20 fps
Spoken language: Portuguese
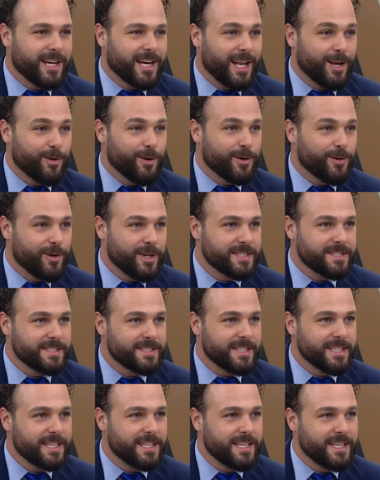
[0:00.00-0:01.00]

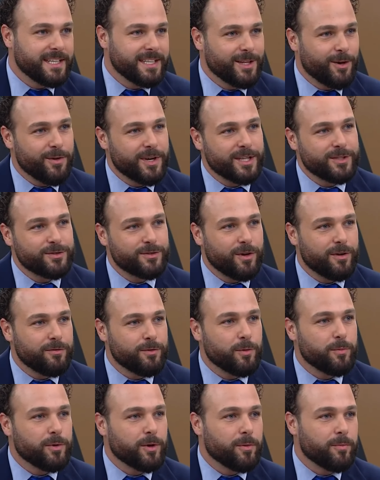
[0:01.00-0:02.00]
calorosas aqui e não
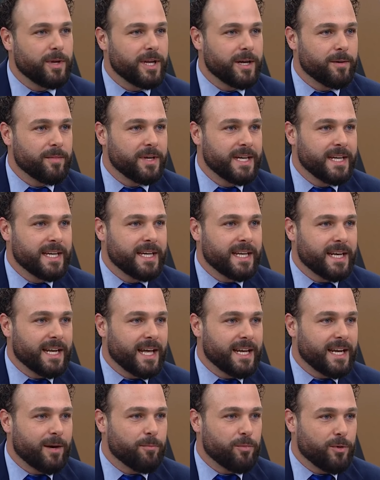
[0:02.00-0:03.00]
resolvem o problema
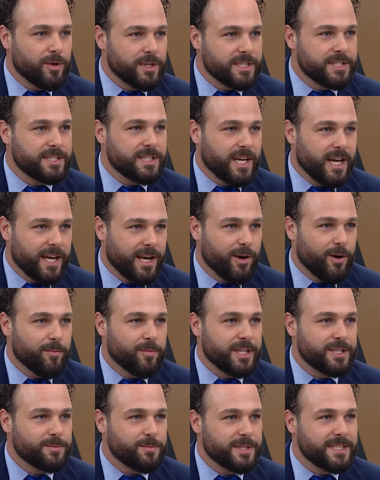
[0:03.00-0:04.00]
lá na ponta de quem
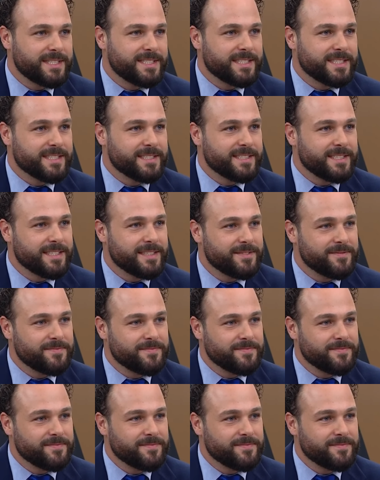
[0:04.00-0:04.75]
realmente precisa.